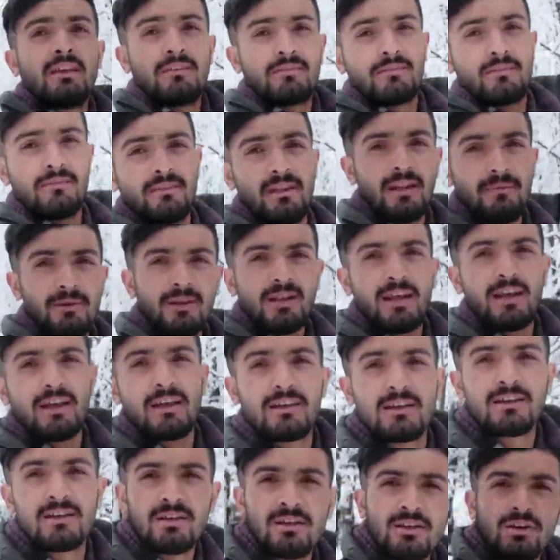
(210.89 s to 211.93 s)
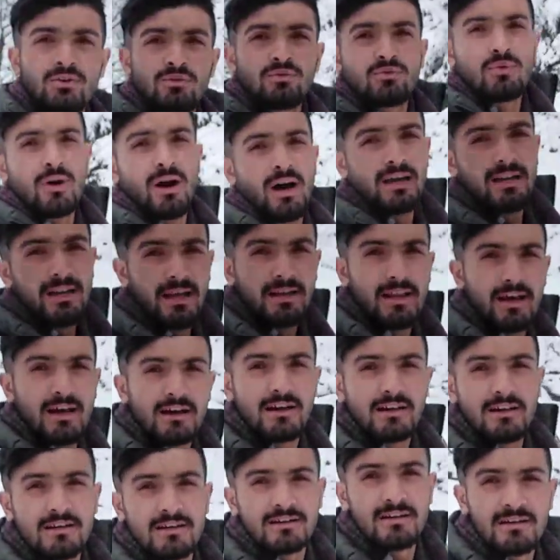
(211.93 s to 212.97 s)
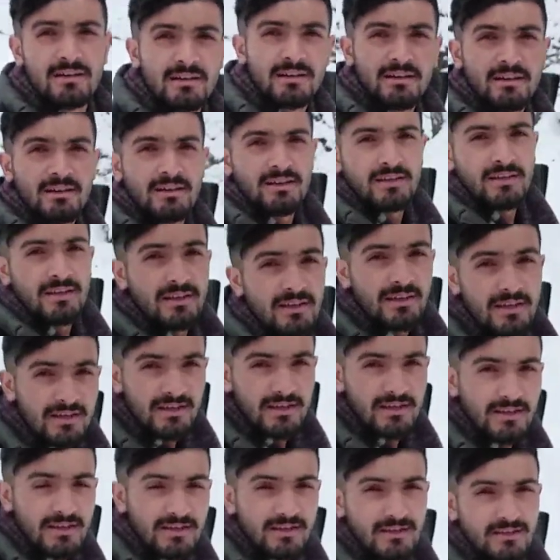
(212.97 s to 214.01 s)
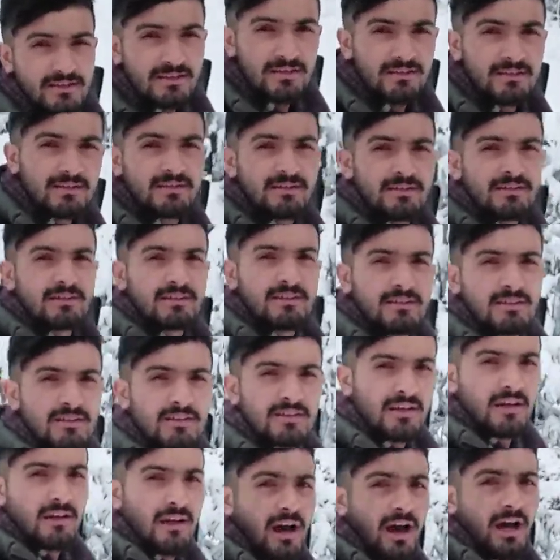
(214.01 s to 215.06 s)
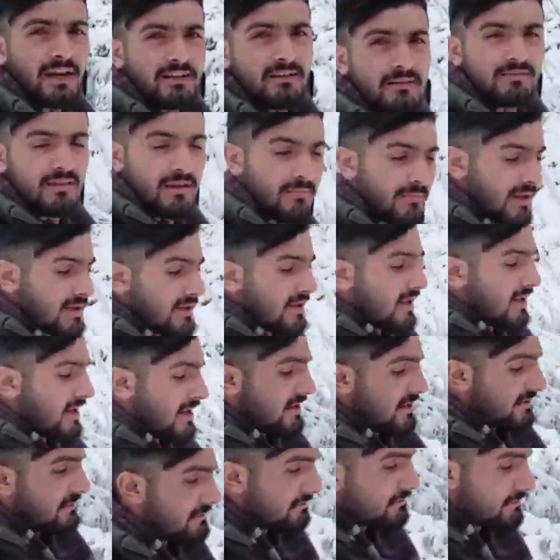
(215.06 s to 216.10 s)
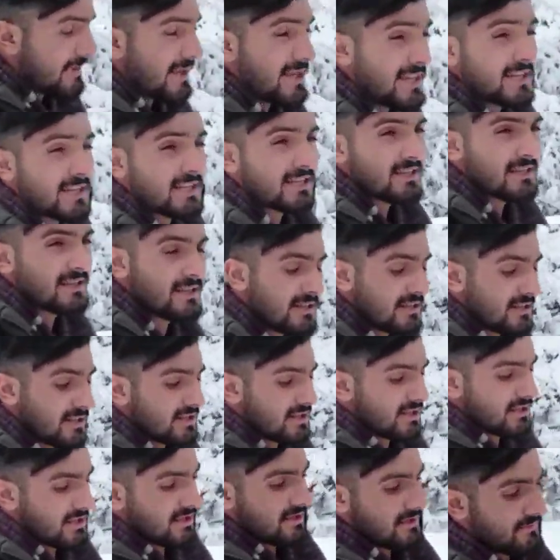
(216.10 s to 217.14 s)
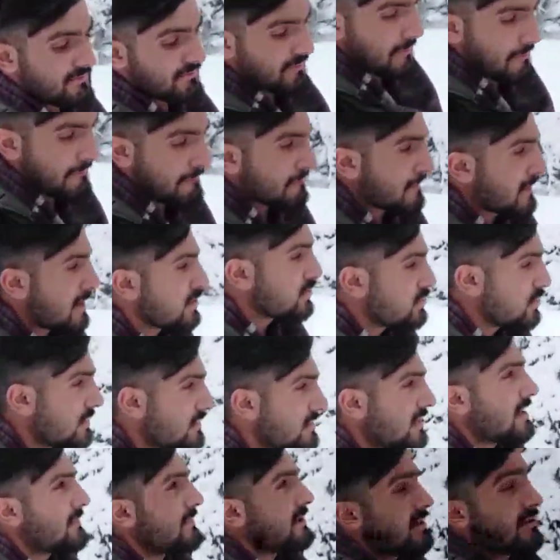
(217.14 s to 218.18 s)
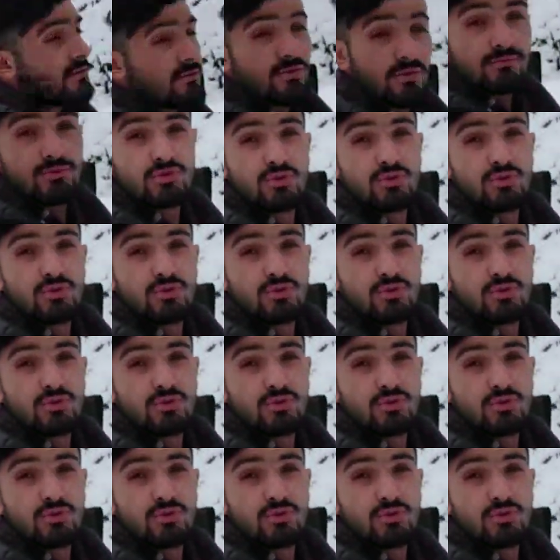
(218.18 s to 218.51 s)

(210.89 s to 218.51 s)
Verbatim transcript: Sizle böyle duhayla da e, aynı zamanda delil göstermek istiyorum.